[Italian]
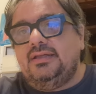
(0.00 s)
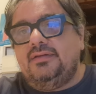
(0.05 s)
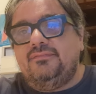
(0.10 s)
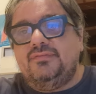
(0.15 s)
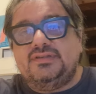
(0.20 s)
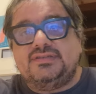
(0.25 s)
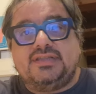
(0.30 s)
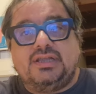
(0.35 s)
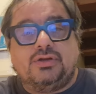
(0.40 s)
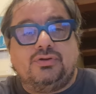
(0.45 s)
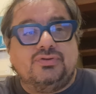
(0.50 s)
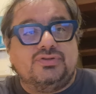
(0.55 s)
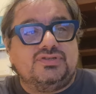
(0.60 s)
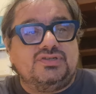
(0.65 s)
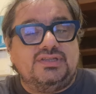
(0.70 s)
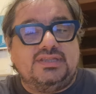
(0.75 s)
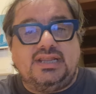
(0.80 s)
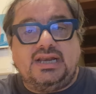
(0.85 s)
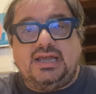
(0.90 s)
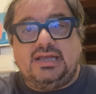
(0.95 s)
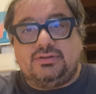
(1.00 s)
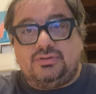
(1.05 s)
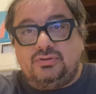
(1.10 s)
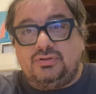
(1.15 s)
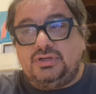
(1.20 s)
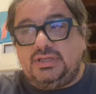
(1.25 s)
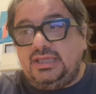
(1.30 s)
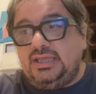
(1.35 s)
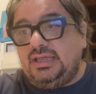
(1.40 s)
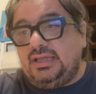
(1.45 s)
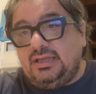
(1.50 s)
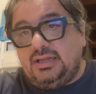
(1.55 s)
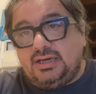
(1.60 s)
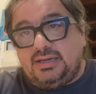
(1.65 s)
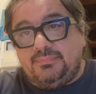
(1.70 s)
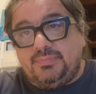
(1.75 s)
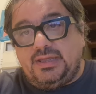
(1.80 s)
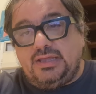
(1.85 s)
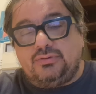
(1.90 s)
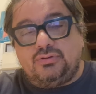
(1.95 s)
visto e considerato che,
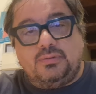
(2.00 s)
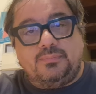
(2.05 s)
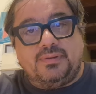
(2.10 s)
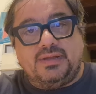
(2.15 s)
ripeto,